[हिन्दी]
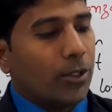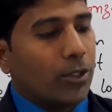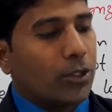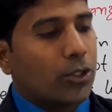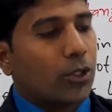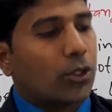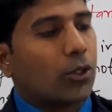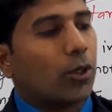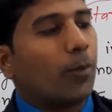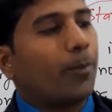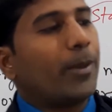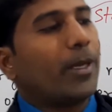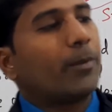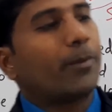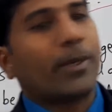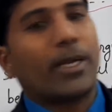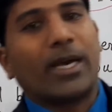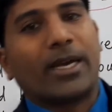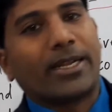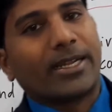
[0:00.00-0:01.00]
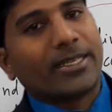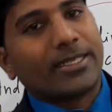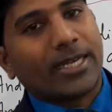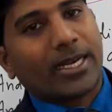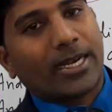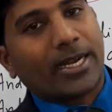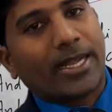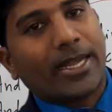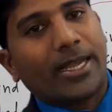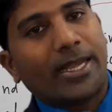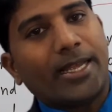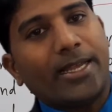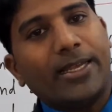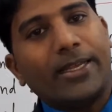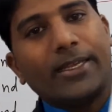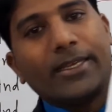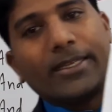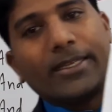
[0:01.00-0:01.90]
जो टॉपिक पढ़ाने जा रहे हैं